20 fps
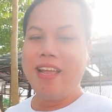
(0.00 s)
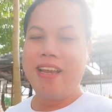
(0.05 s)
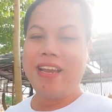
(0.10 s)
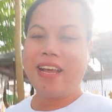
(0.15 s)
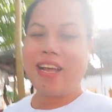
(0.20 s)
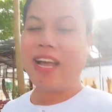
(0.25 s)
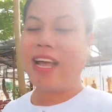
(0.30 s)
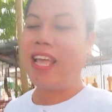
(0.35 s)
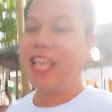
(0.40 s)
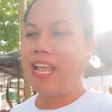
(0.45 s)
นะ
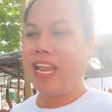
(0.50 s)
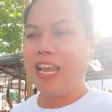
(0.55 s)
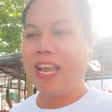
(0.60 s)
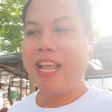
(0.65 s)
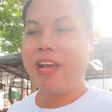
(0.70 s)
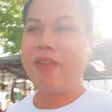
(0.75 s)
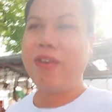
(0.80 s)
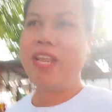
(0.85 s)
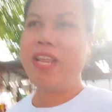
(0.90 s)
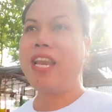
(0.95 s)
คะเห็นแล้
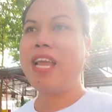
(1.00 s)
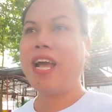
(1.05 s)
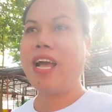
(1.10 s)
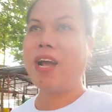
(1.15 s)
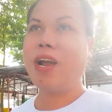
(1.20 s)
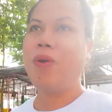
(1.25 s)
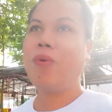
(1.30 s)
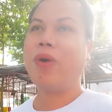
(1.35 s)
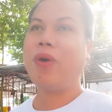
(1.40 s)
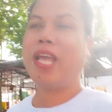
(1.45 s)
วนี่น่า
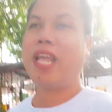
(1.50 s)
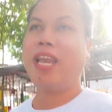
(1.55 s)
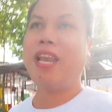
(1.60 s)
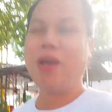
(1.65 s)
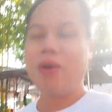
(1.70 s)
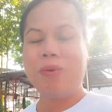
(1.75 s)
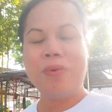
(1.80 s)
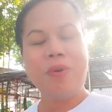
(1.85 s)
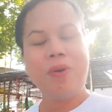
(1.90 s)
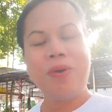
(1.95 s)
กลัวเห็นแล้ว